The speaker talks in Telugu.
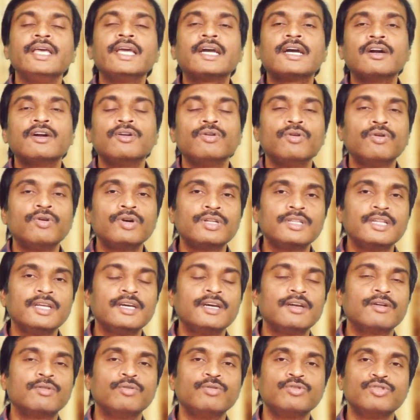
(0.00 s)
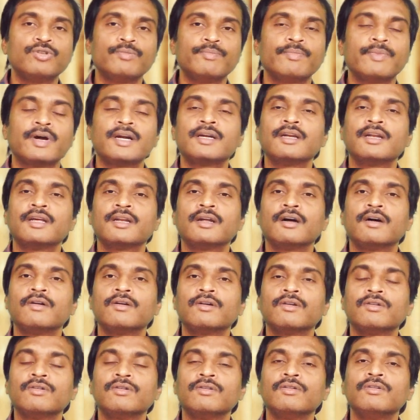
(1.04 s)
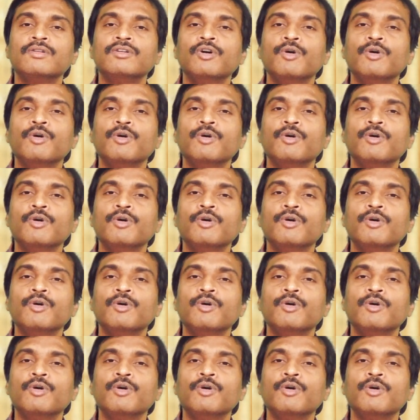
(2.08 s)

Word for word: ఇక్కడ నోటి దగ్గర కొంచెం మంట రావటం